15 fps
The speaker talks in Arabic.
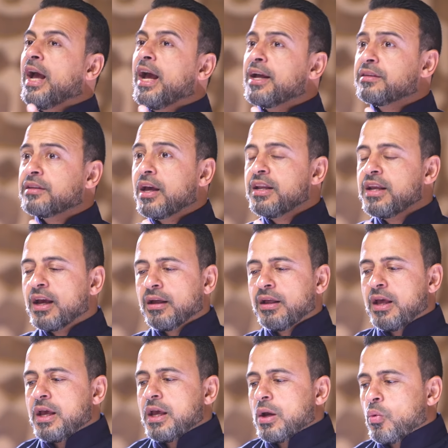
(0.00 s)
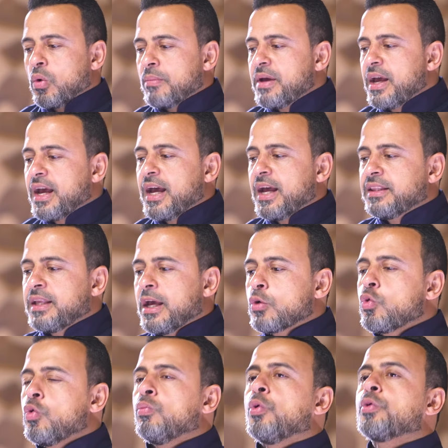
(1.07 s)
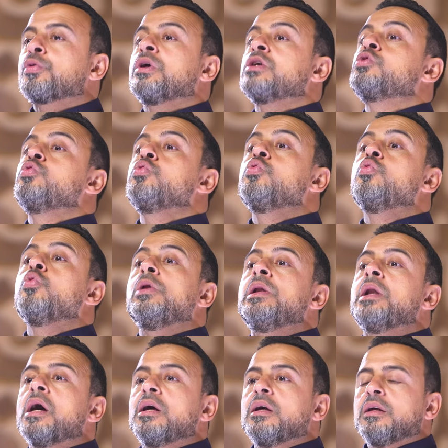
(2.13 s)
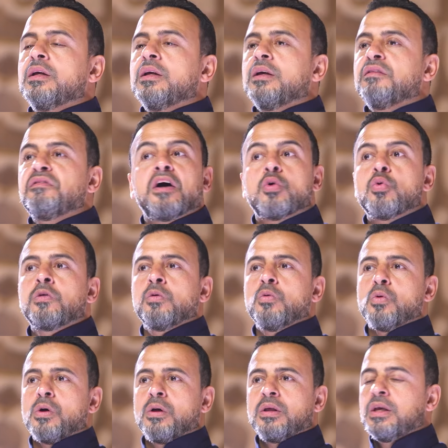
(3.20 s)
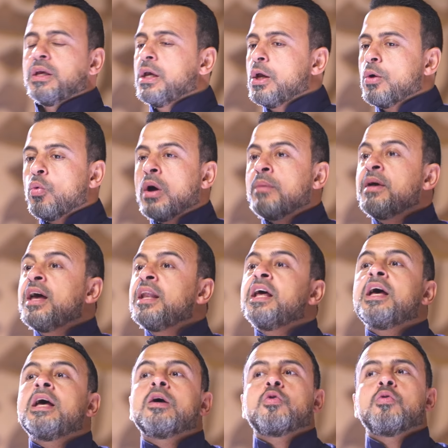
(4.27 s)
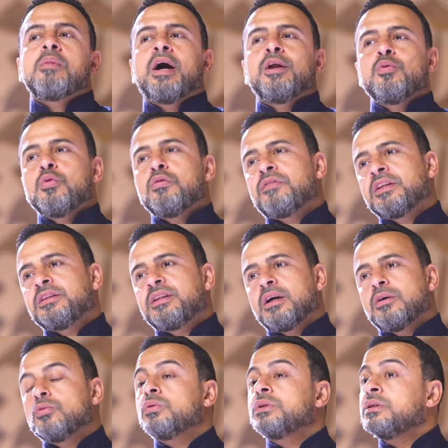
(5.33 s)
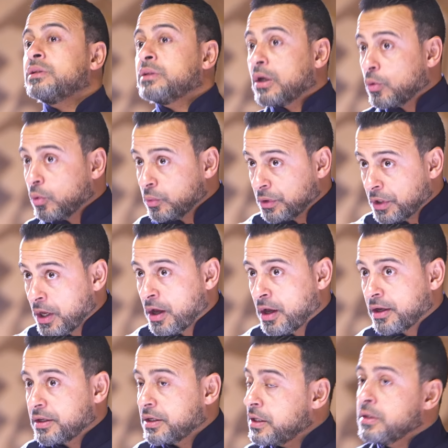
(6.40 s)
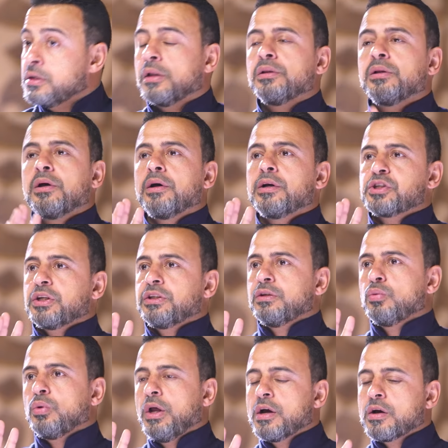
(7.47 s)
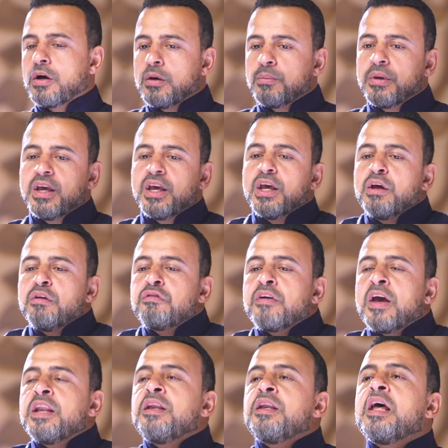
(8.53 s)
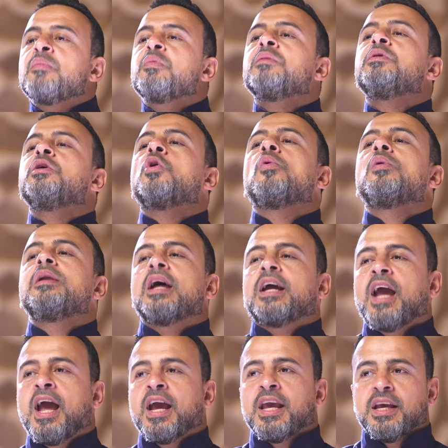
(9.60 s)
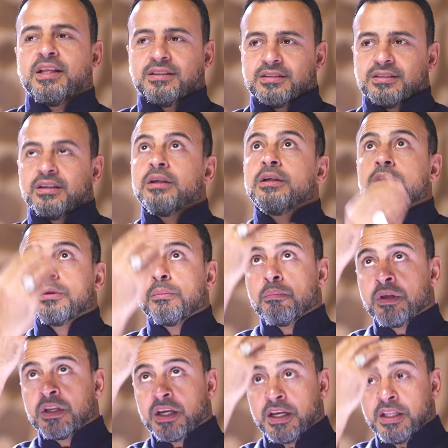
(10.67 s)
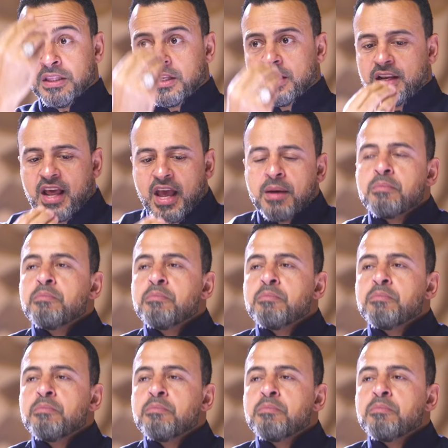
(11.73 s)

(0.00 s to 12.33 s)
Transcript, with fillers: ايه الثانيه وما اتاكم الرسول فخذوه وما نهاكم عنه فانتهوا اتقوا الله ان الله شديد العقاب فالنبي بيقول لك حاجات من عند الله